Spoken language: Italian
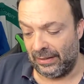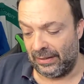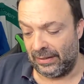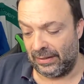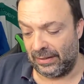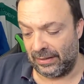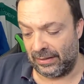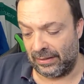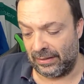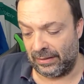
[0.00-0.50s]

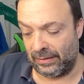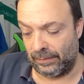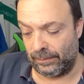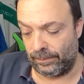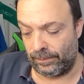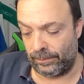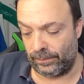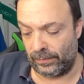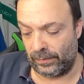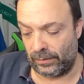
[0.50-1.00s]

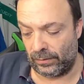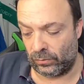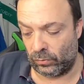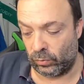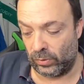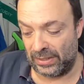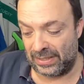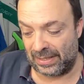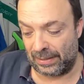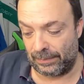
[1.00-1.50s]
Eh,
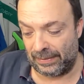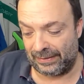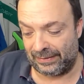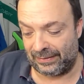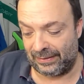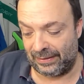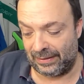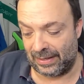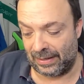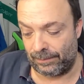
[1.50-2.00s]
questa
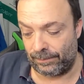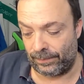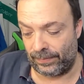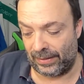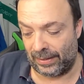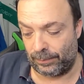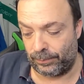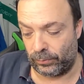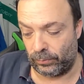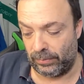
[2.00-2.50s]
mattina
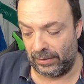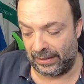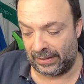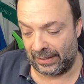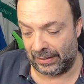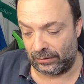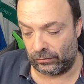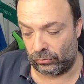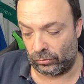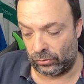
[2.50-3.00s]
ha
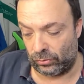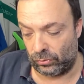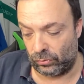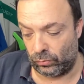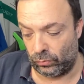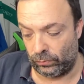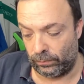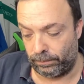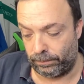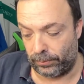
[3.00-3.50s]
pubblicato
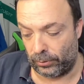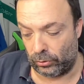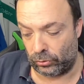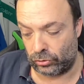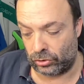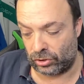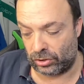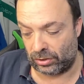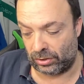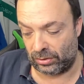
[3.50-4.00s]
un
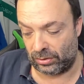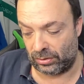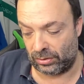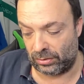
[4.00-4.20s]
post